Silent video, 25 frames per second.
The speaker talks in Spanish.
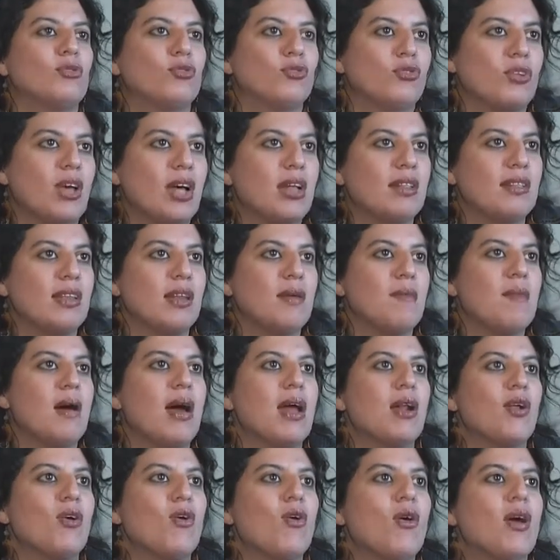Susana
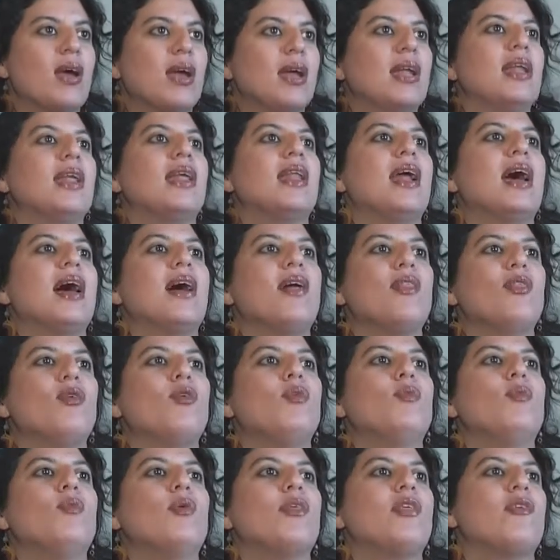Trimarco, ha
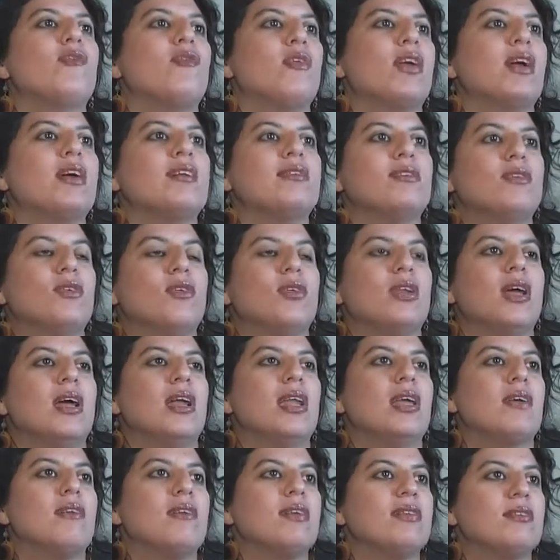generado modificaciones
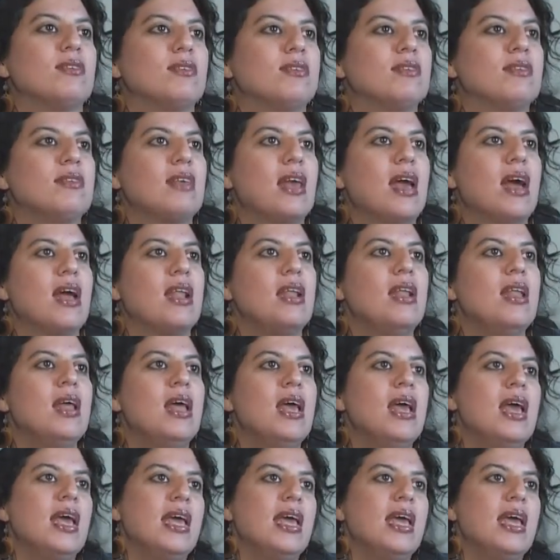a nivel social